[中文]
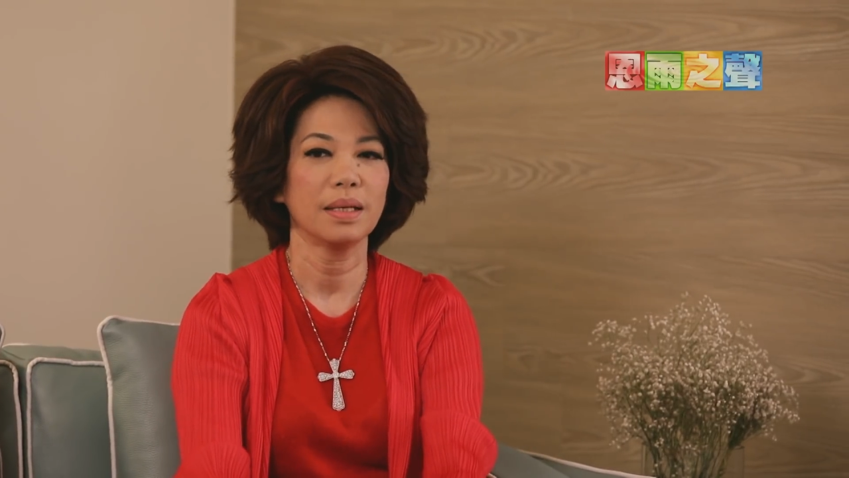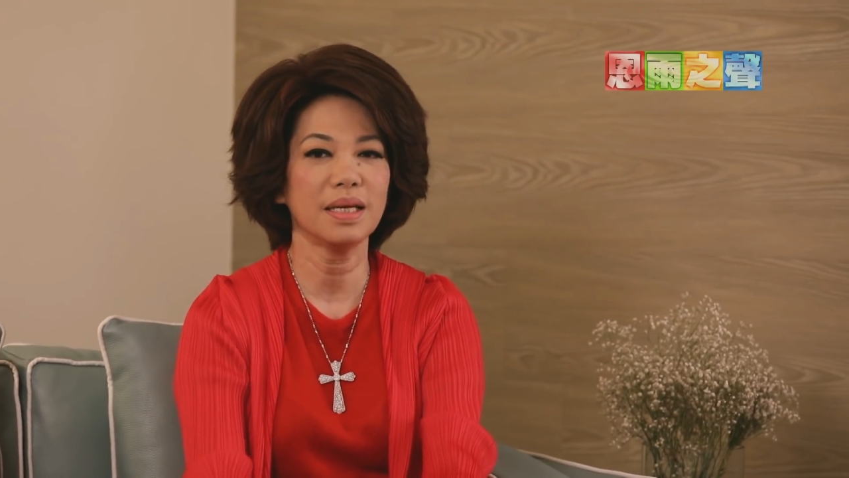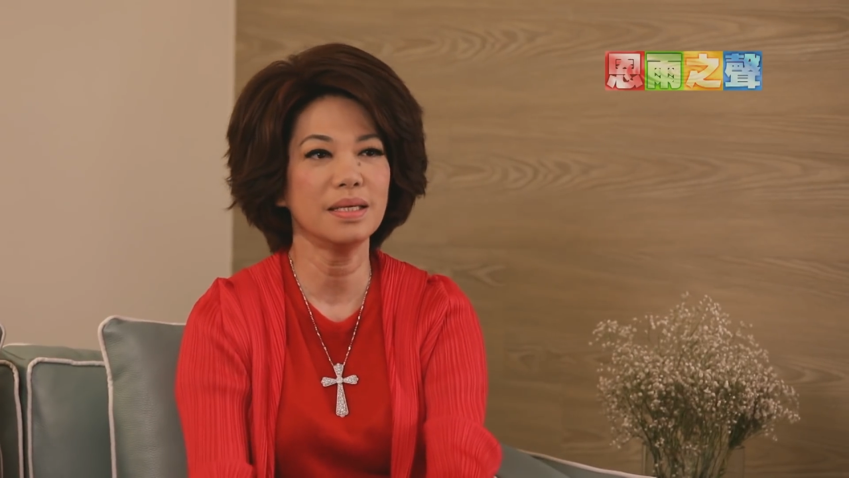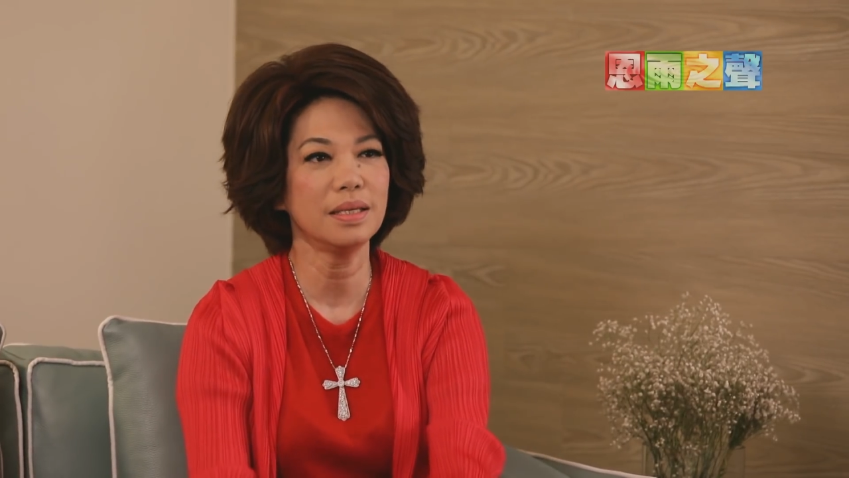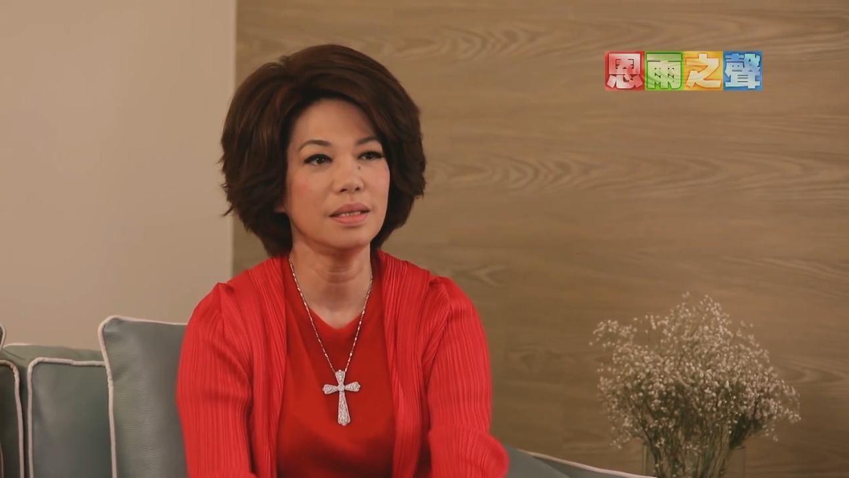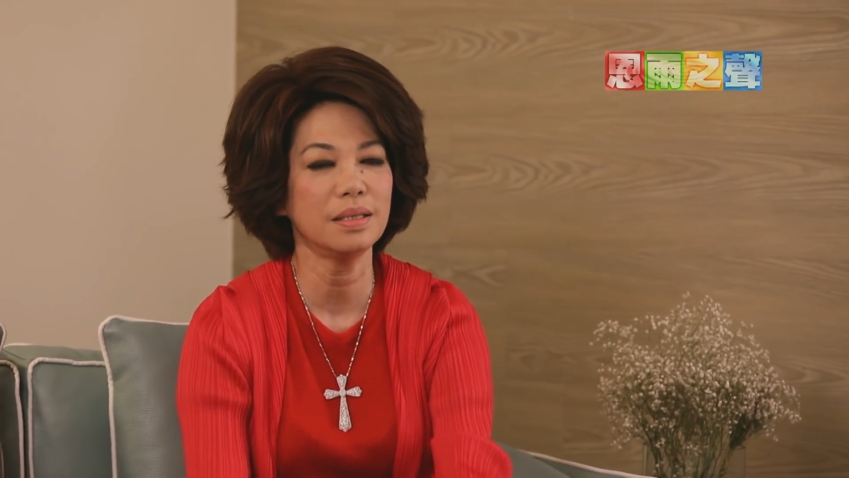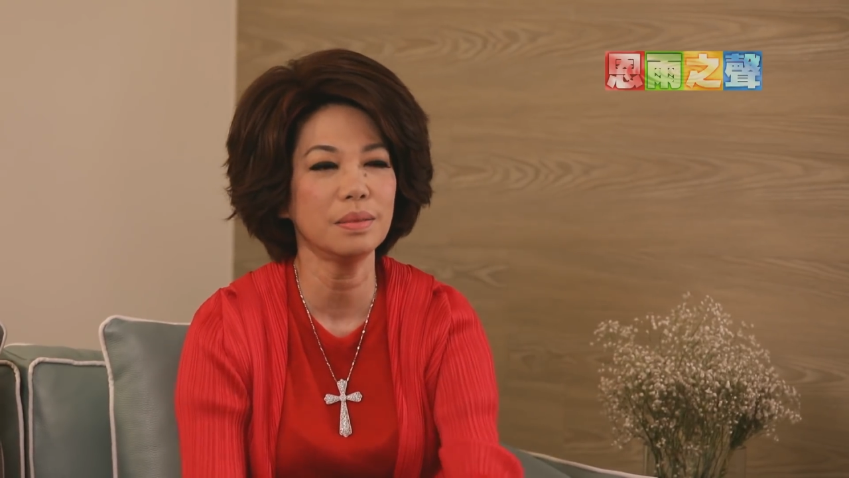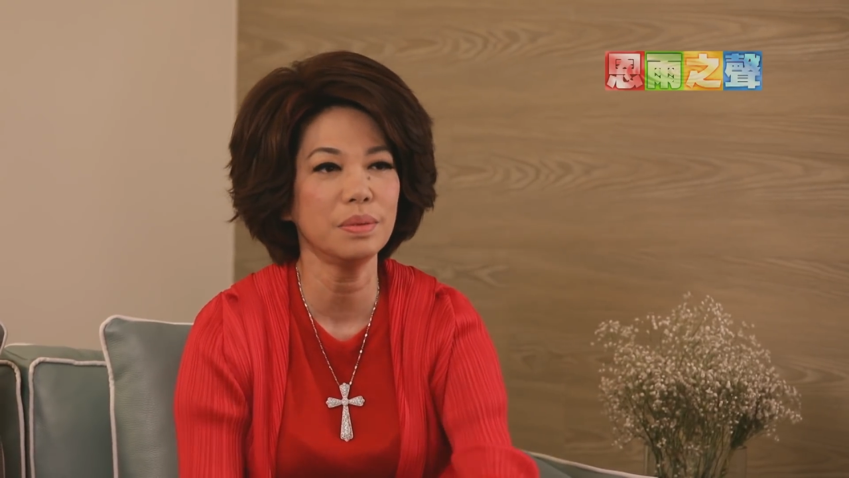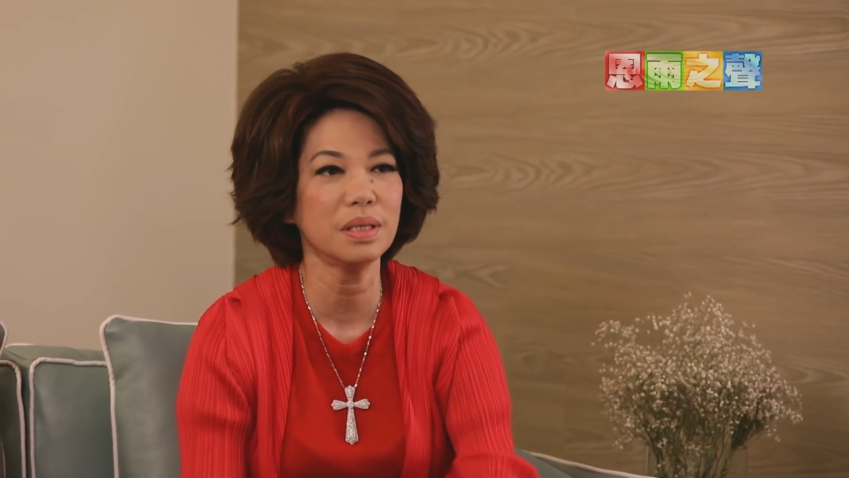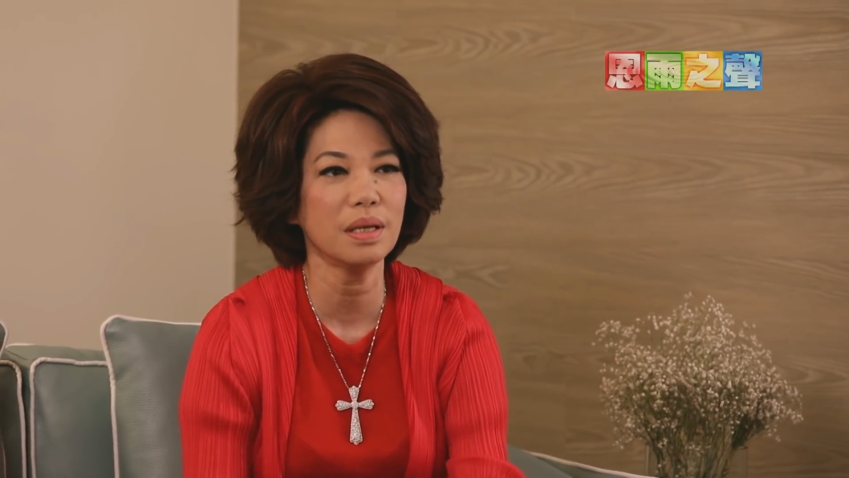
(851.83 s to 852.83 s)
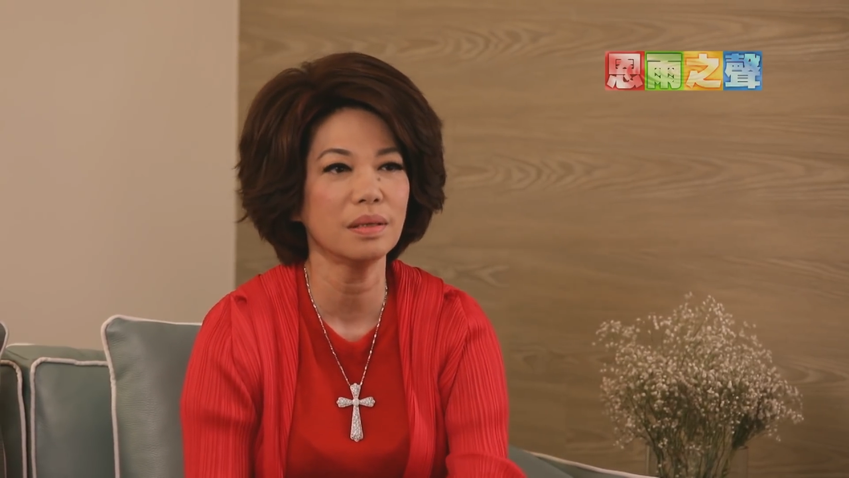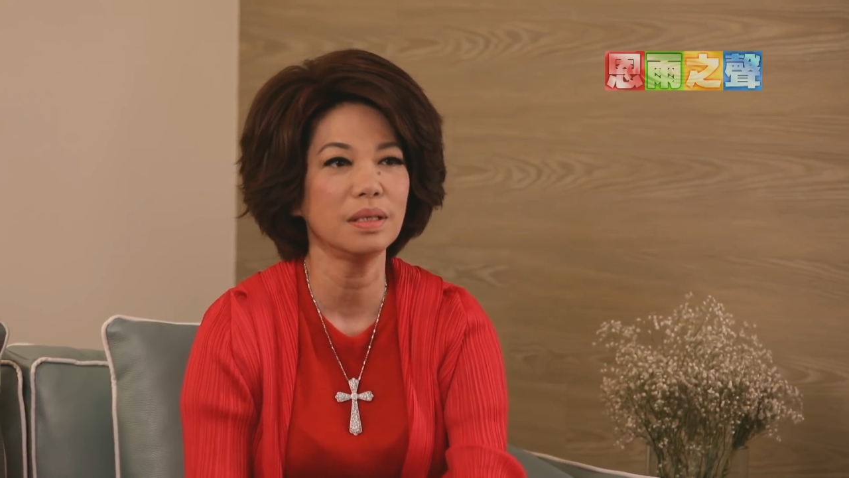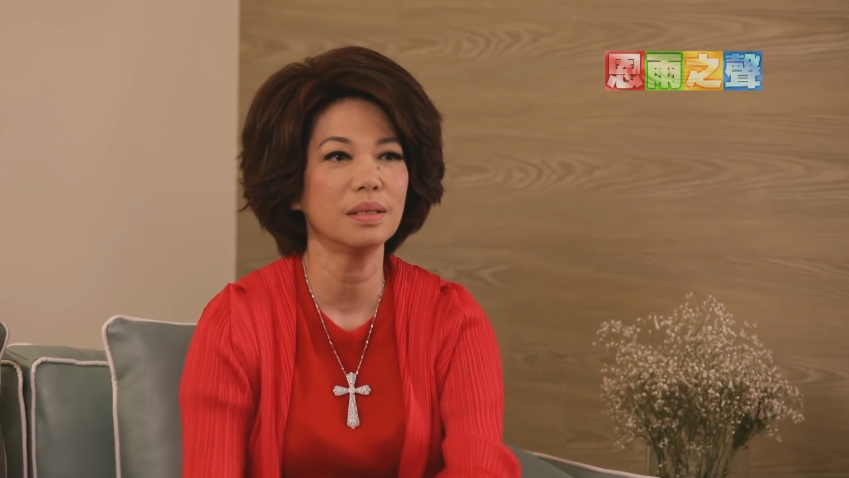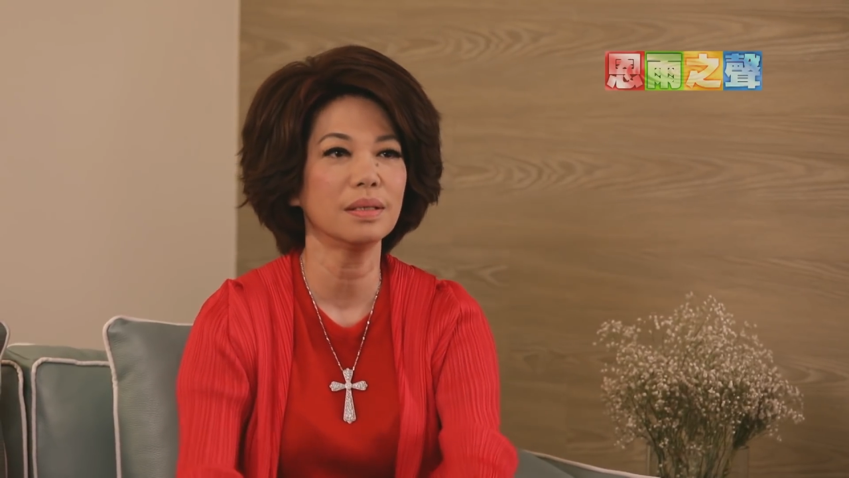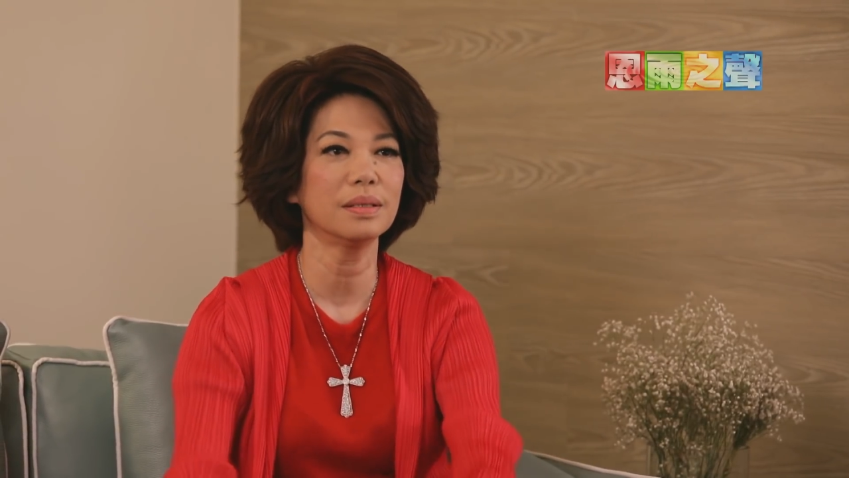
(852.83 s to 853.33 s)
蔡姐，你知不知道
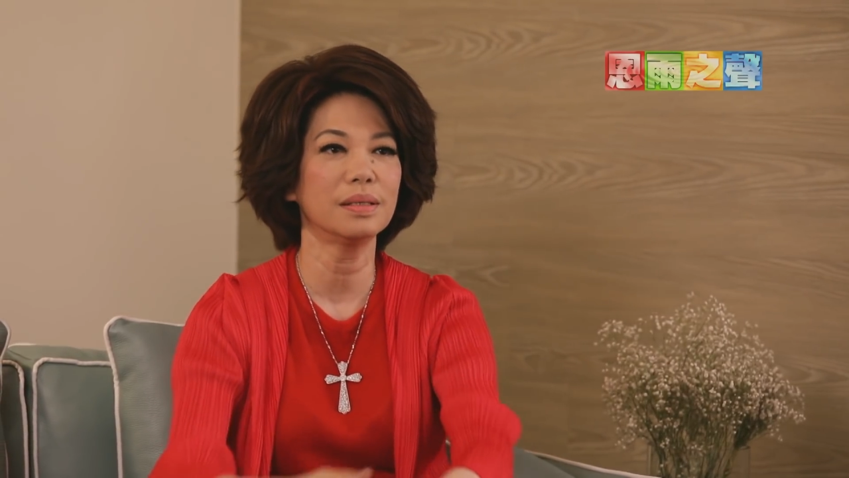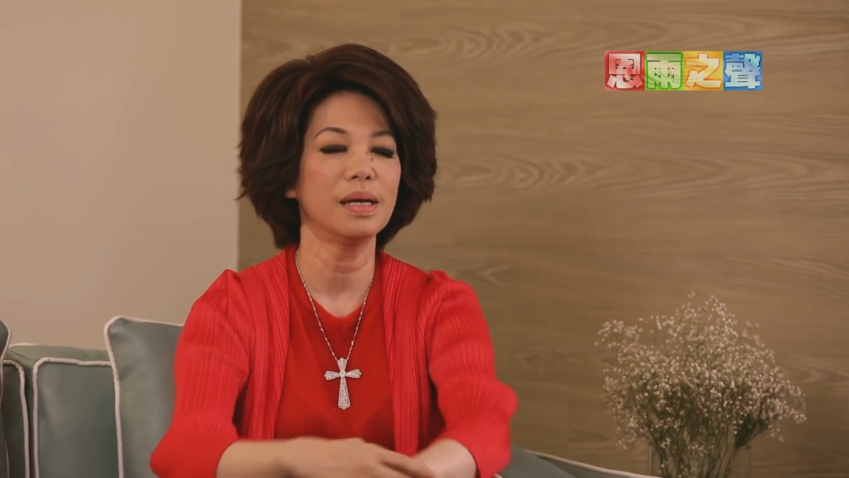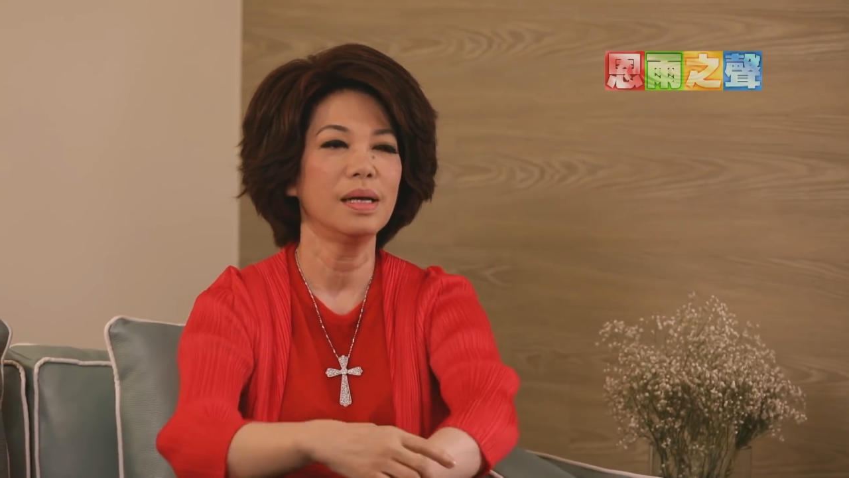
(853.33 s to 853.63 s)
你这个